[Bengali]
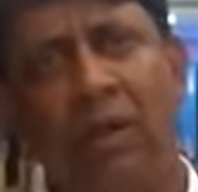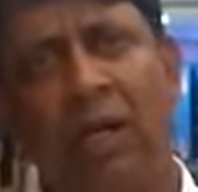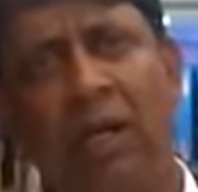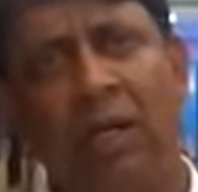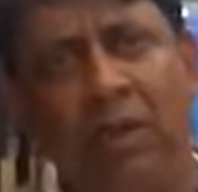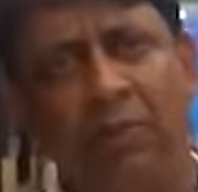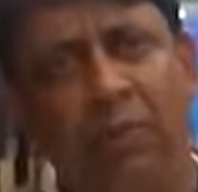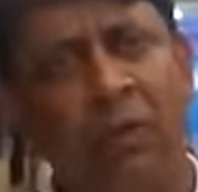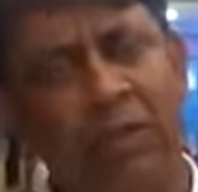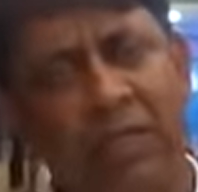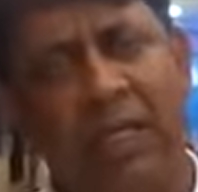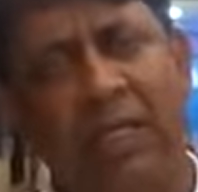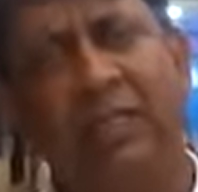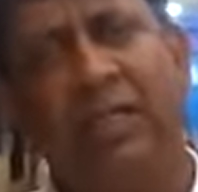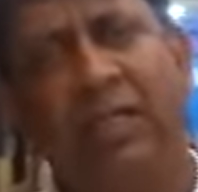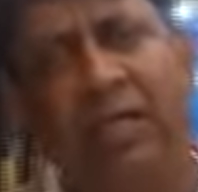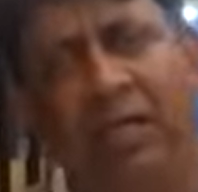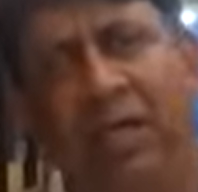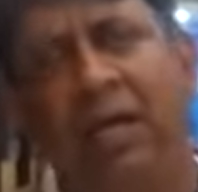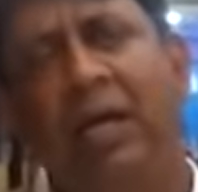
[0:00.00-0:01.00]
গেছে একুশ তারিখ
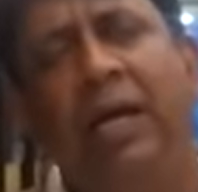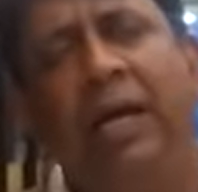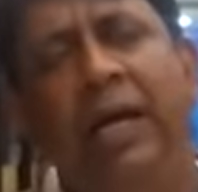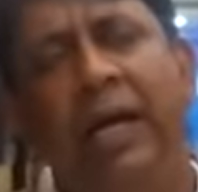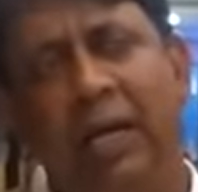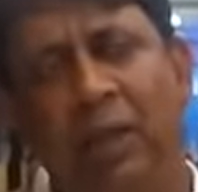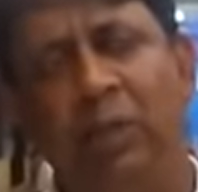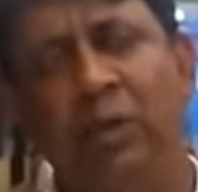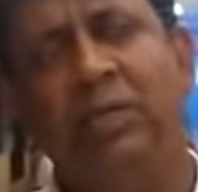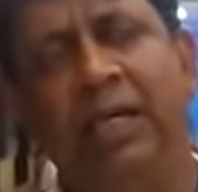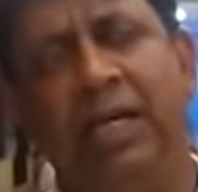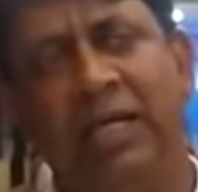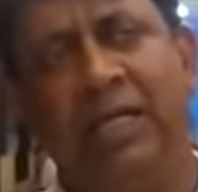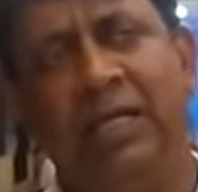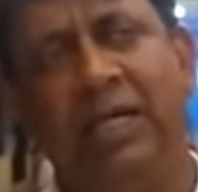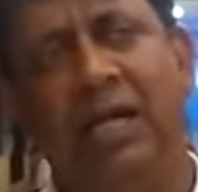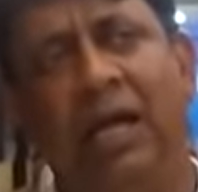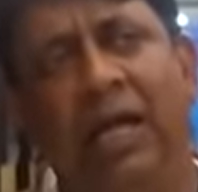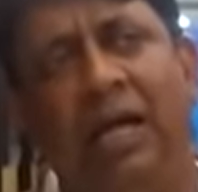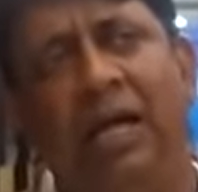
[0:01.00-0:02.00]
খেলা একুশ তারিখ
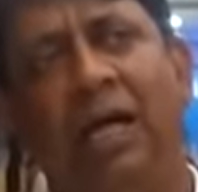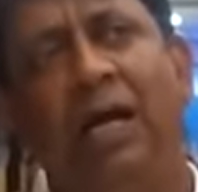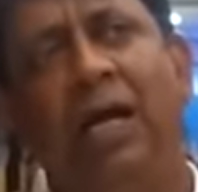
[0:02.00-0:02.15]
খেলা